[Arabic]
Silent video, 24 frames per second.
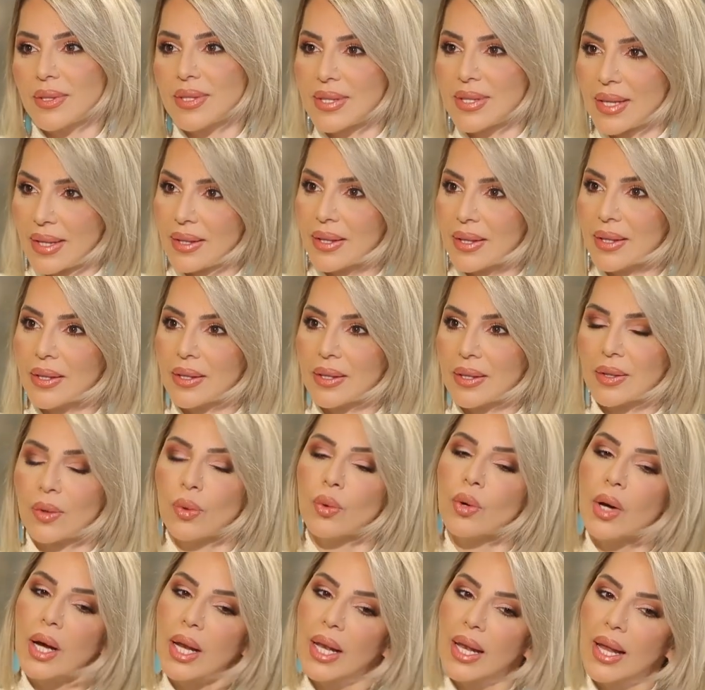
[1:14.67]
ذكيه
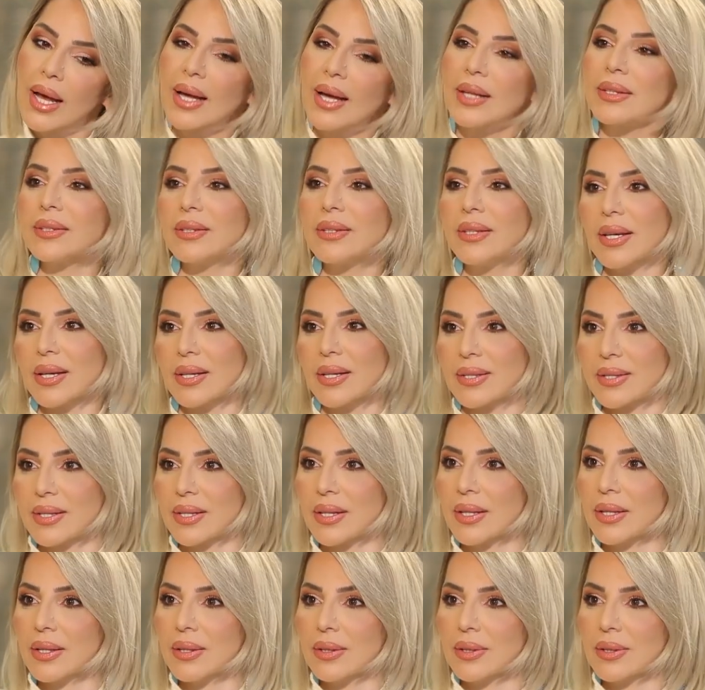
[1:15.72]
وهالقد
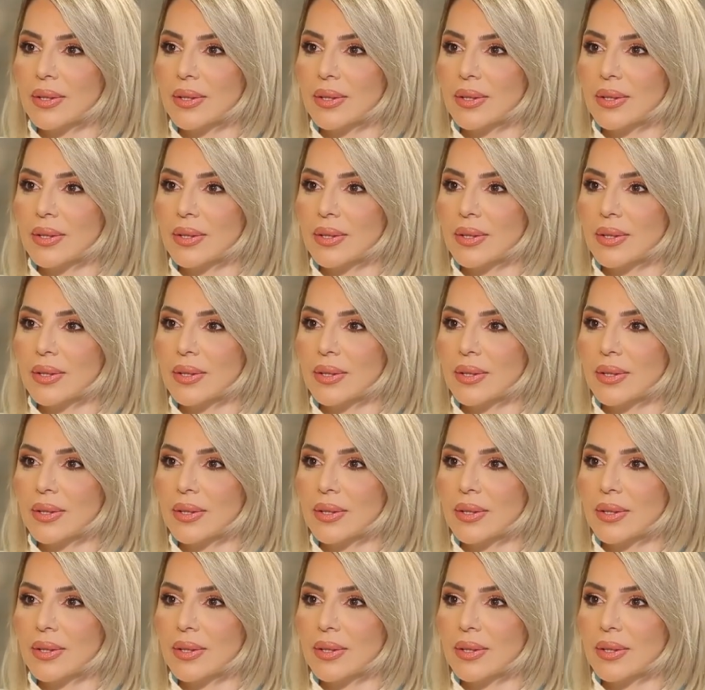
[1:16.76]
دارسه